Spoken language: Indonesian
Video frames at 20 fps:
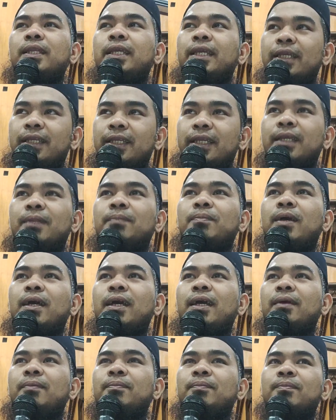dikit-dikit
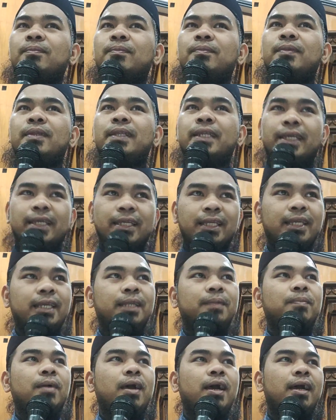paham,
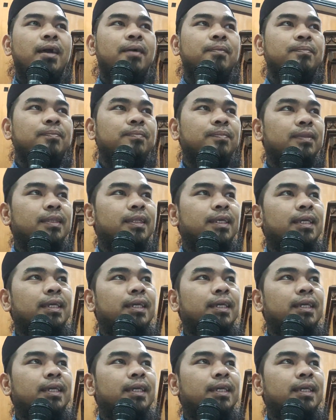dikit-dikit paham.